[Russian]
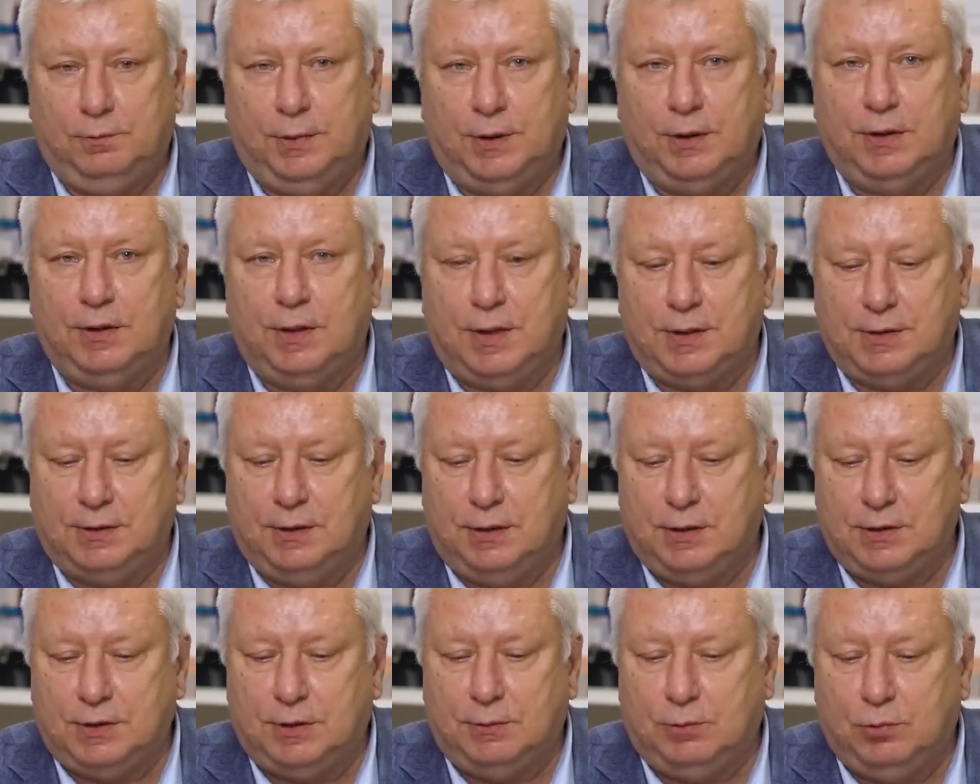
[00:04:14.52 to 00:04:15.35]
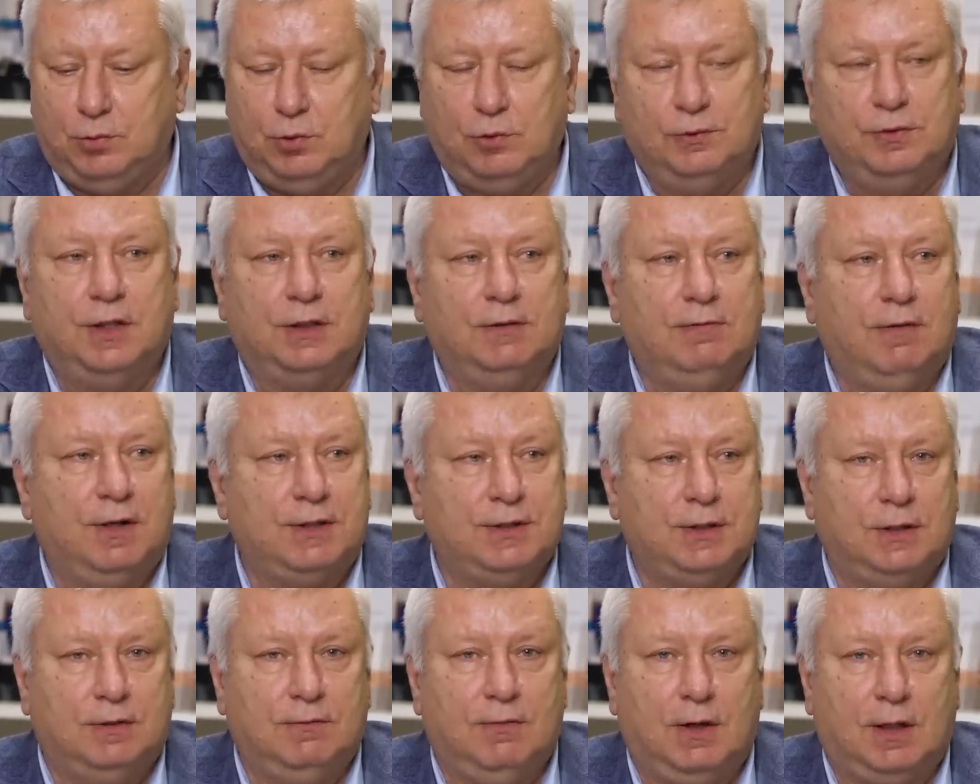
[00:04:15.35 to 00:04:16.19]
прекрасная рецептура, в ней
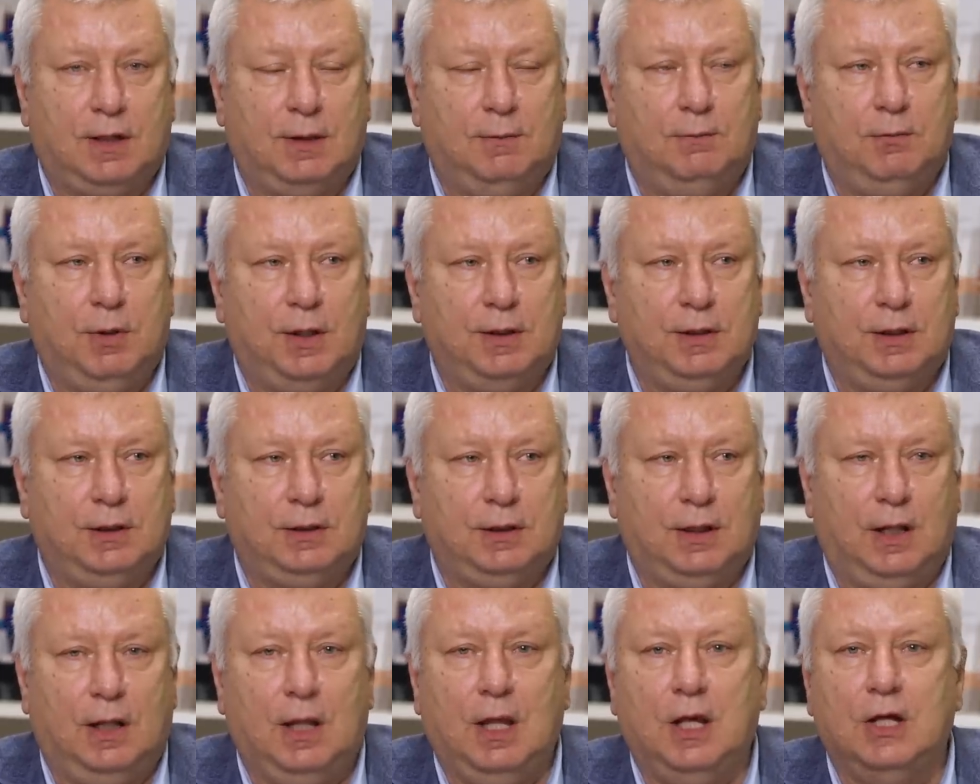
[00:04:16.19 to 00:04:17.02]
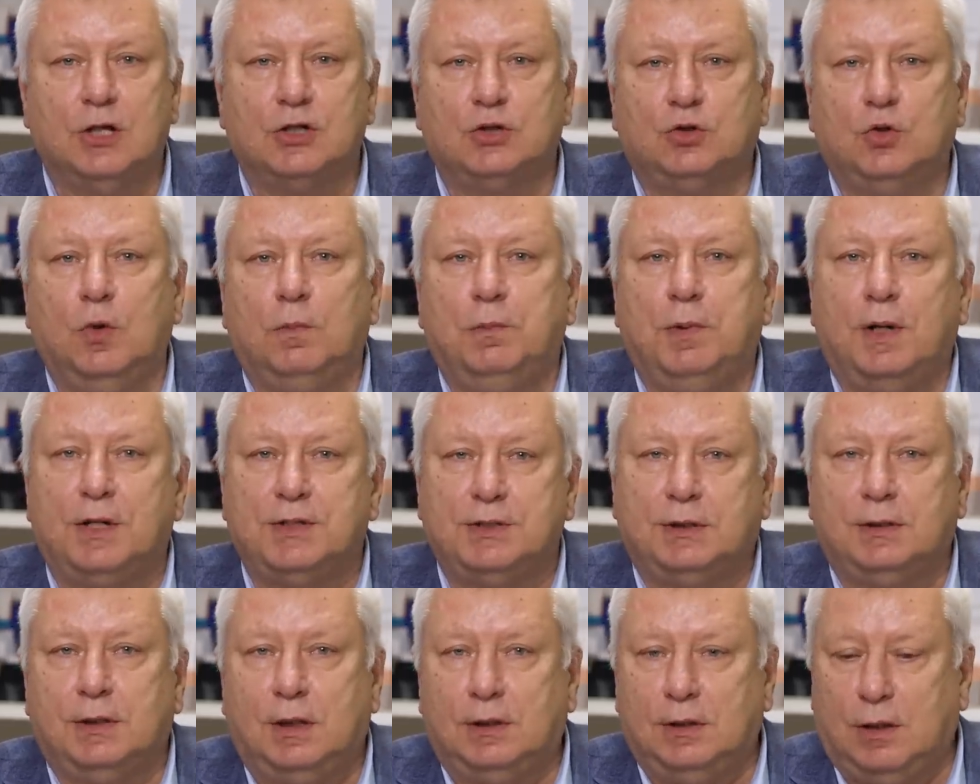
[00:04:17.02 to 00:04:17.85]
22 компонента,
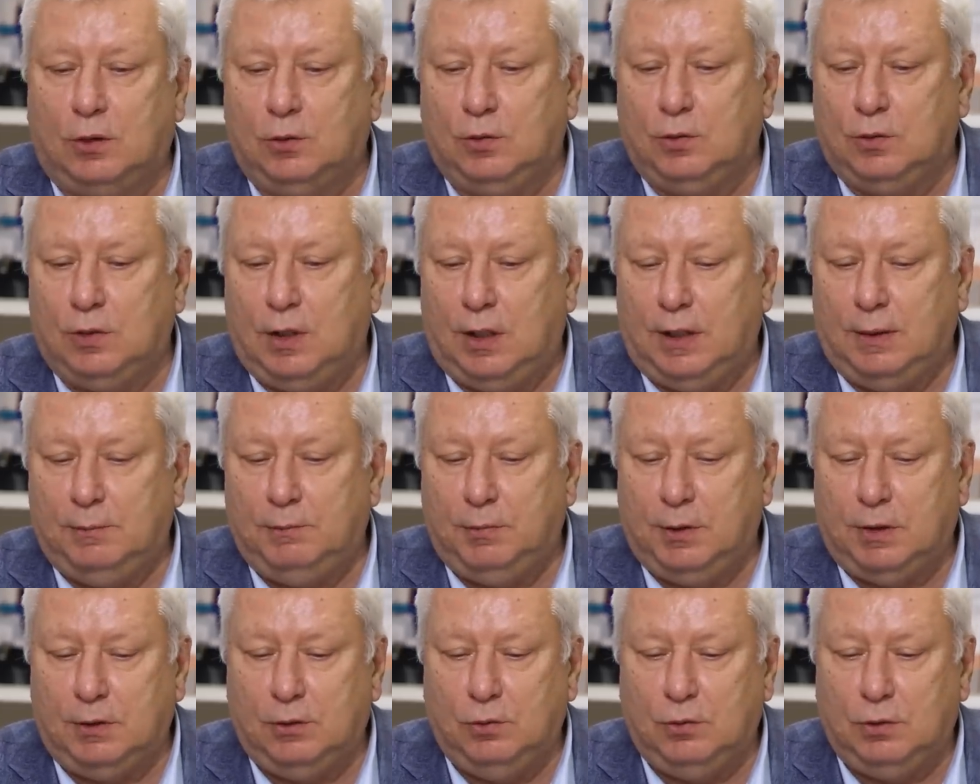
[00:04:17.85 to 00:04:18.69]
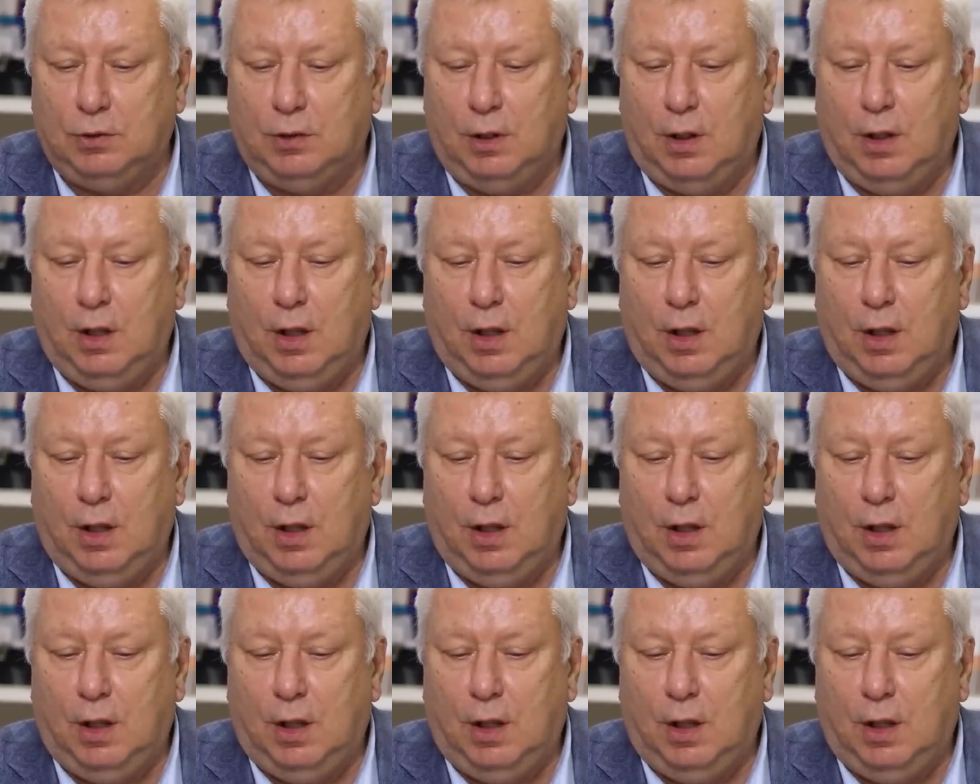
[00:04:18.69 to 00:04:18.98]
100% натуральный продукт,